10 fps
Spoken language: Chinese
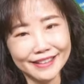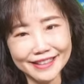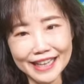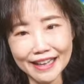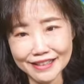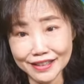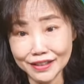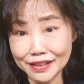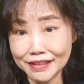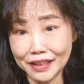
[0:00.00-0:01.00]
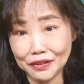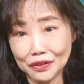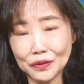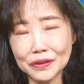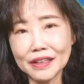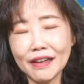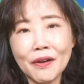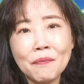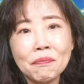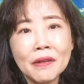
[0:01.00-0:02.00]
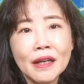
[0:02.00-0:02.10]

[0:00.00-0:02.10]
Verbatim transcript: 港的假期其实挺多的啊。